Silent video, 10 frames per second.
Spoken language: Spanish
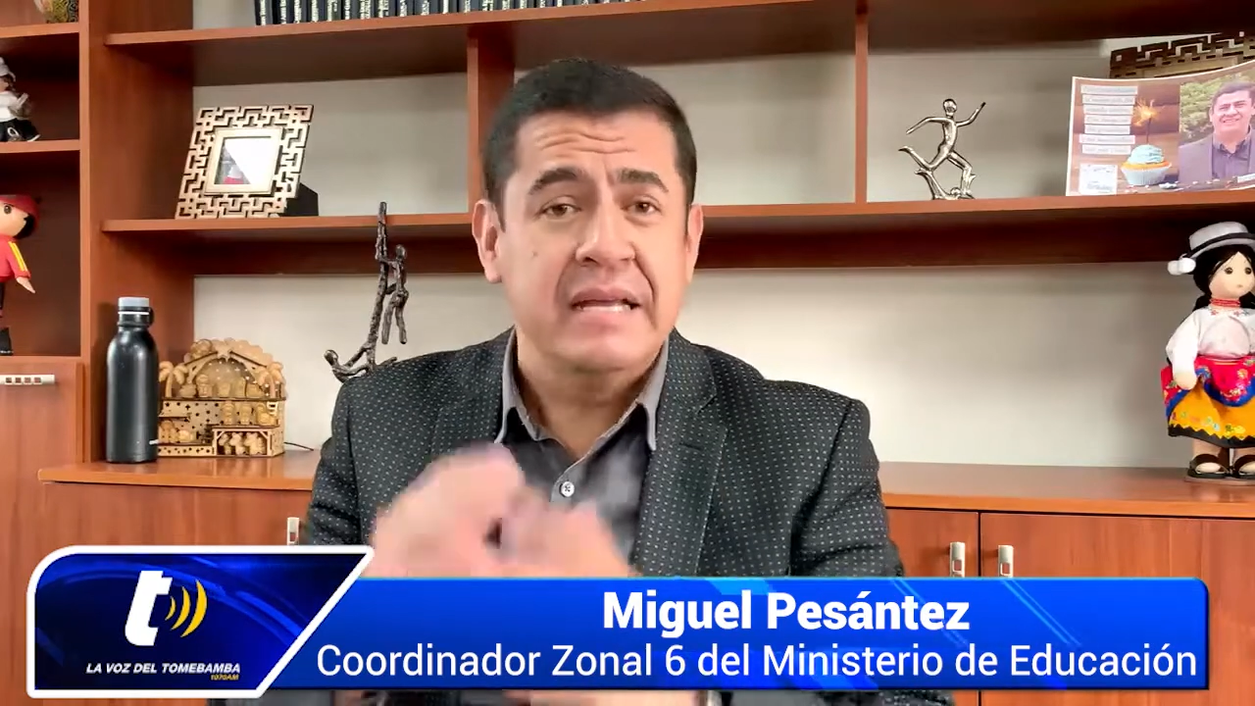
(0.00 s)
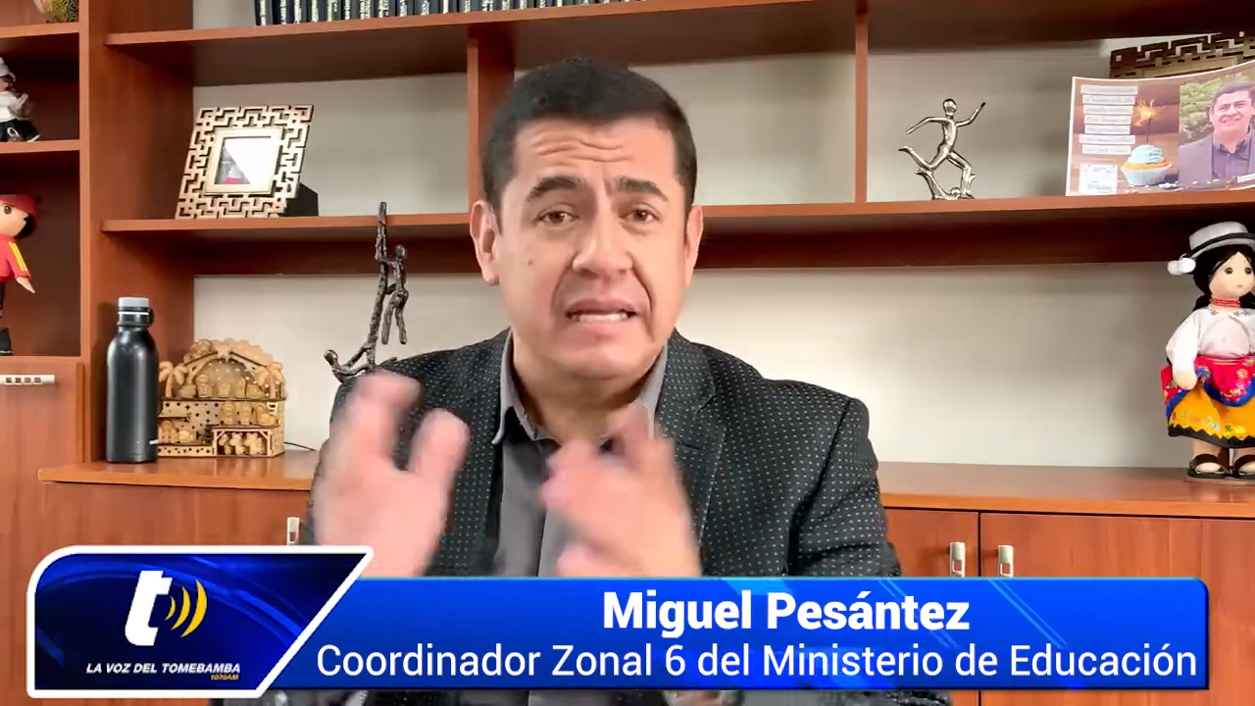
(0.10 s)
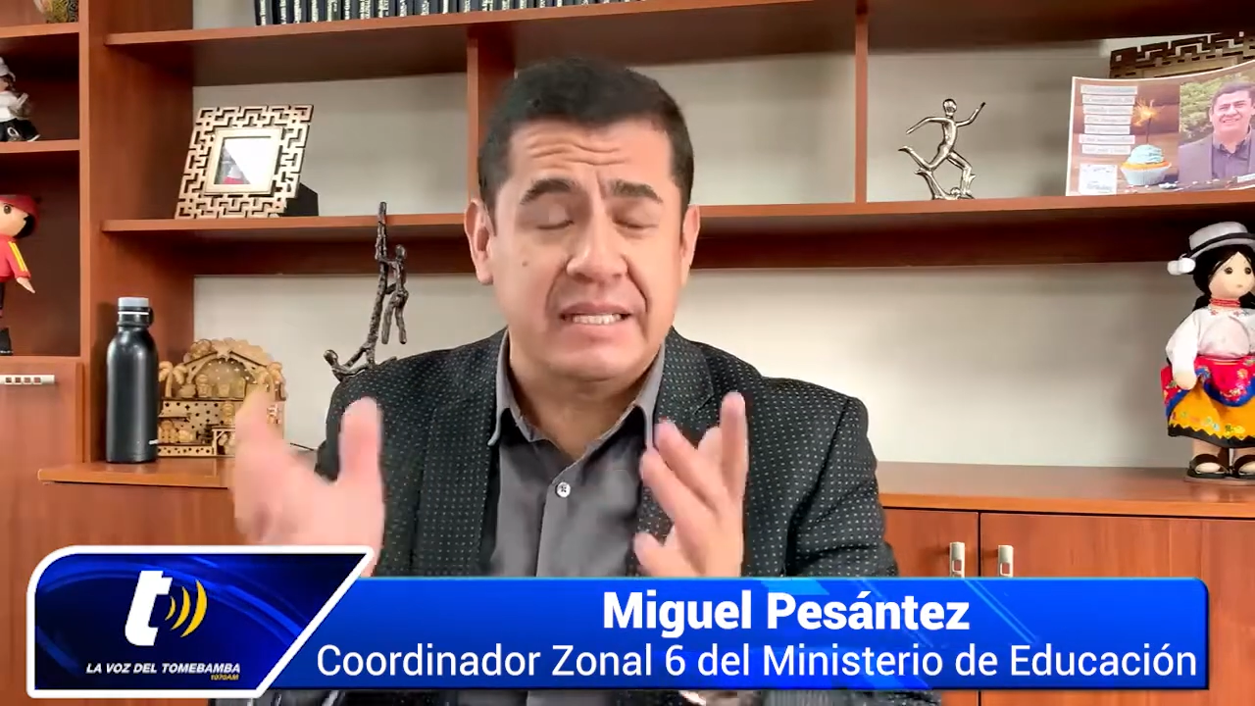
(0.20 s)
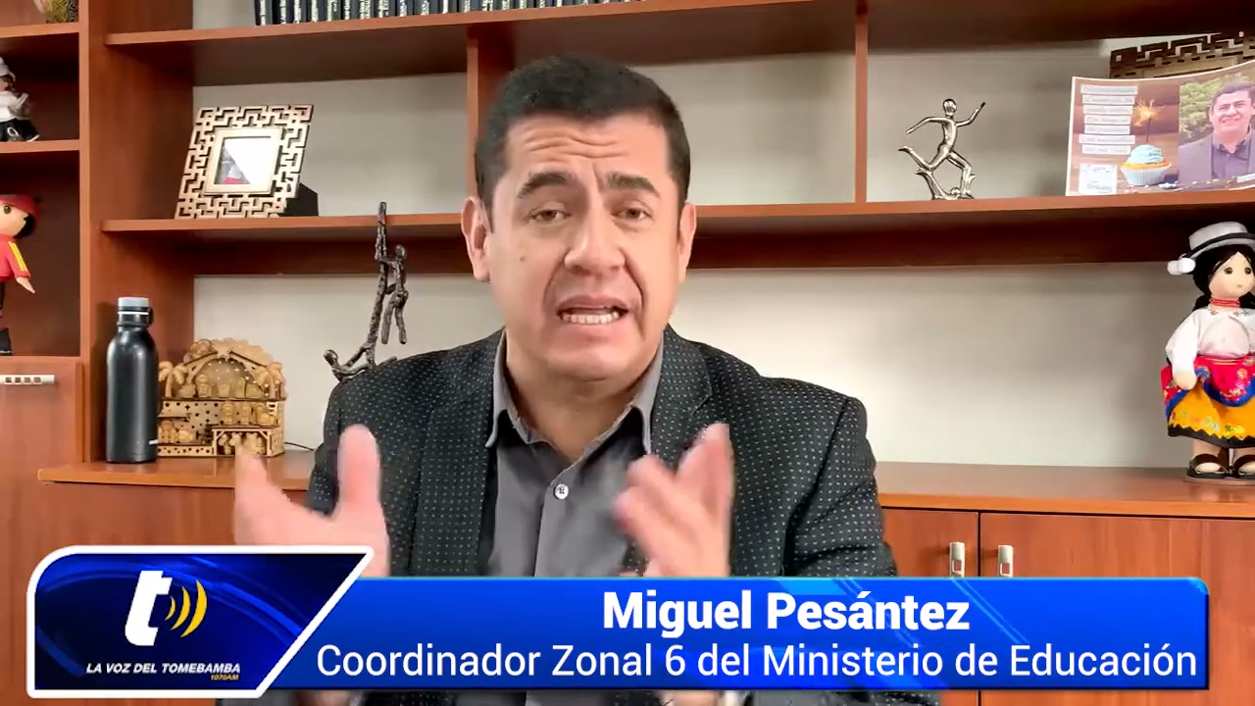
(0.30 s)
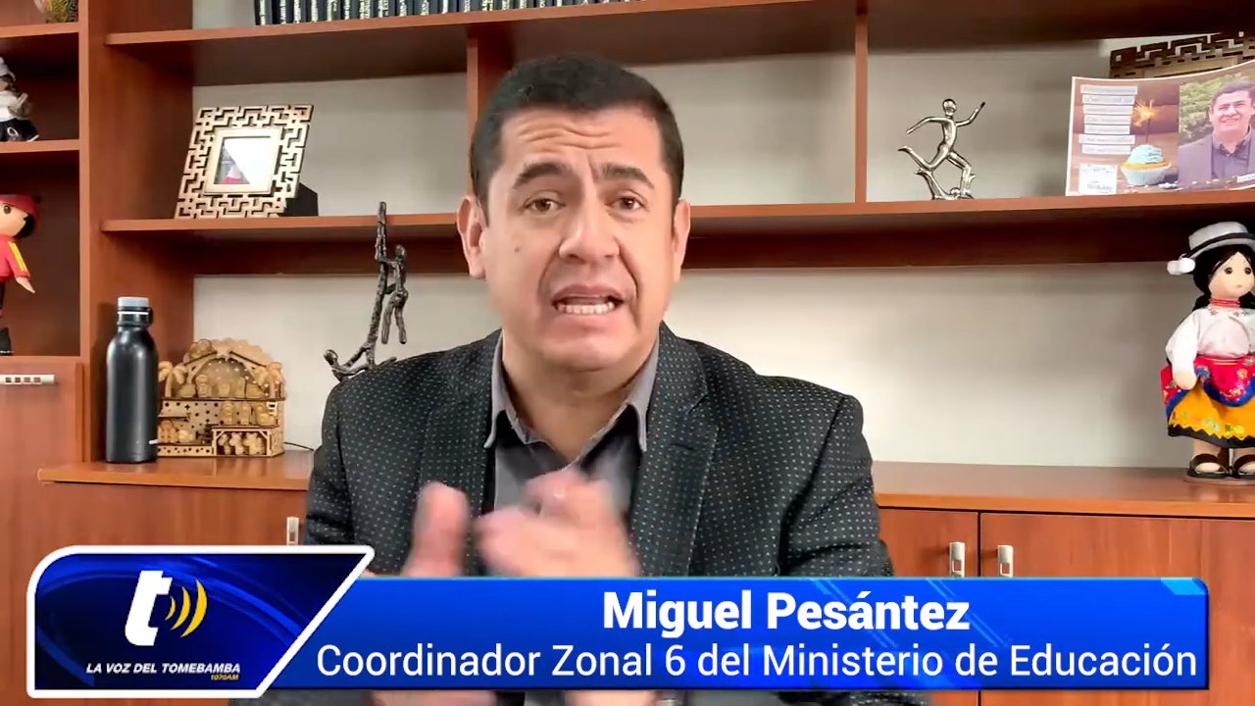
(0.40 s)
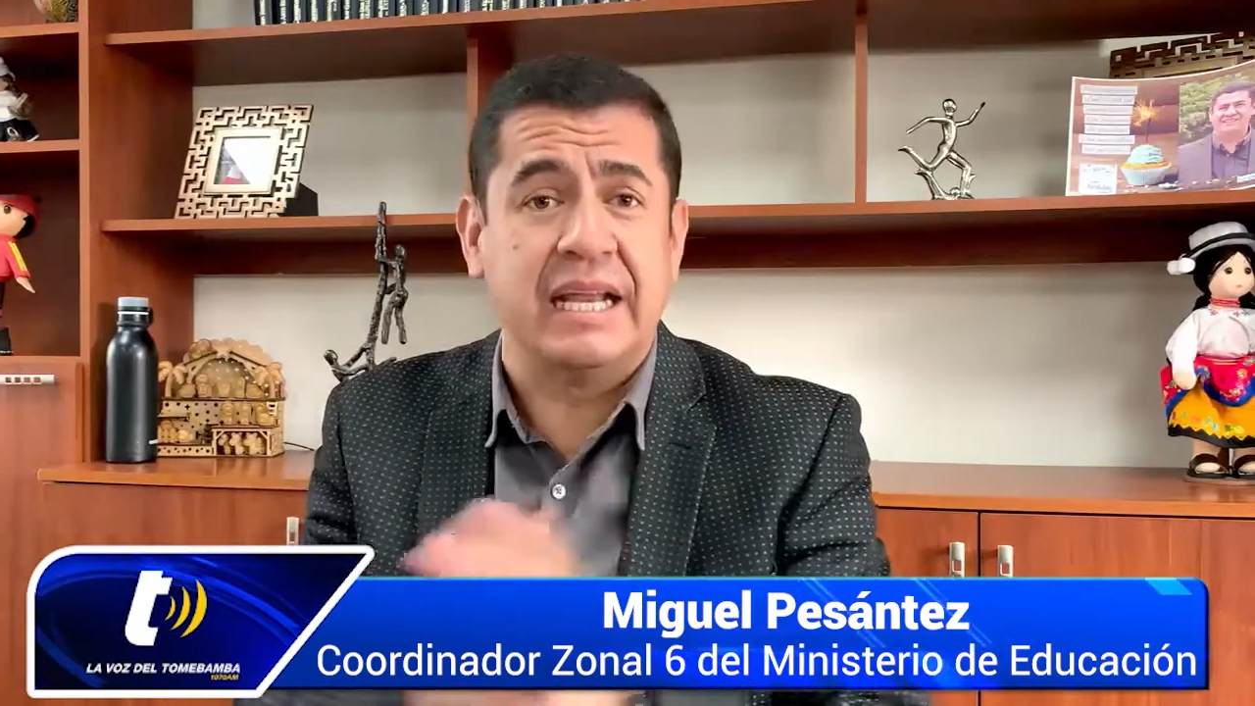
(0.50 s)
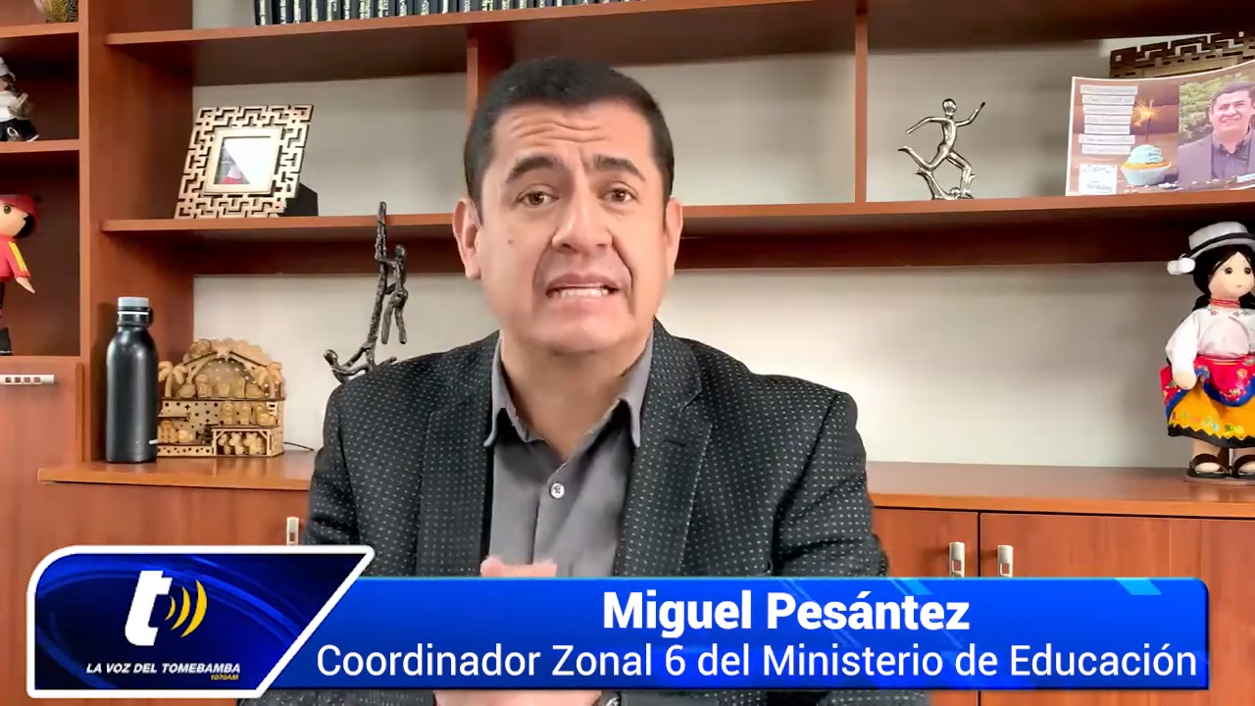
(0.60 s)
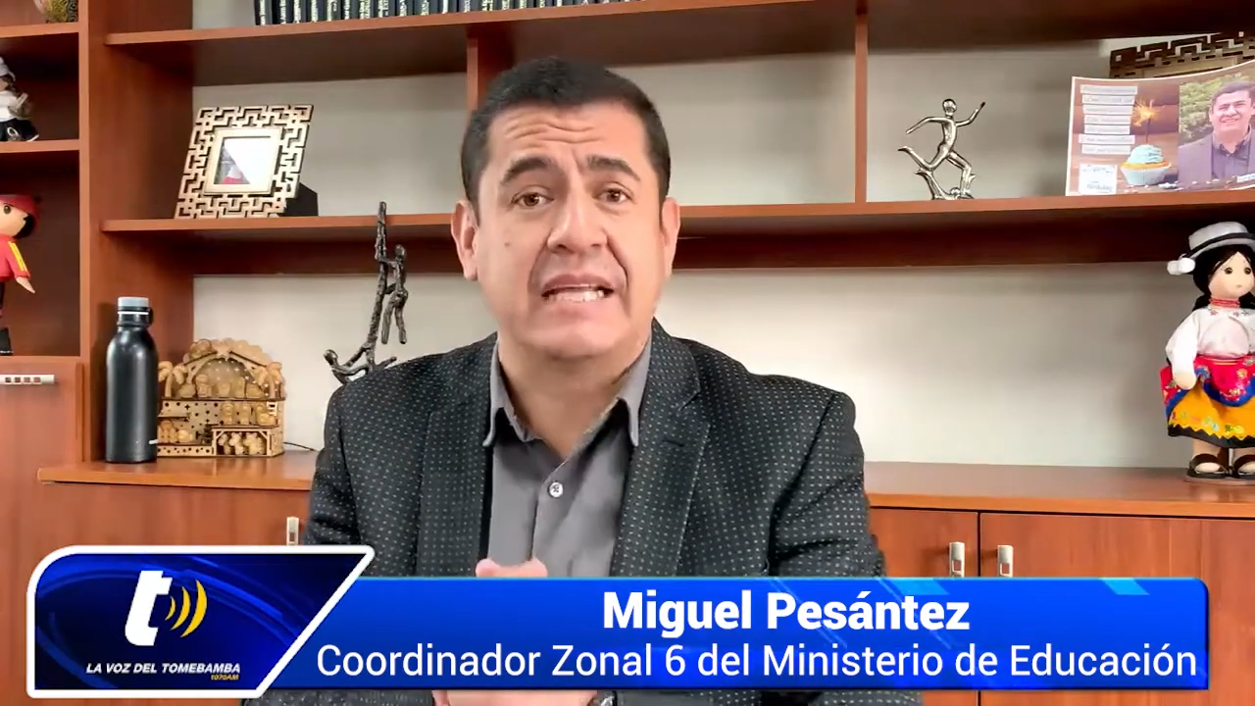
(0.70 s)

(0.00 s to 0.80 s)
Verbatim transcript: están en las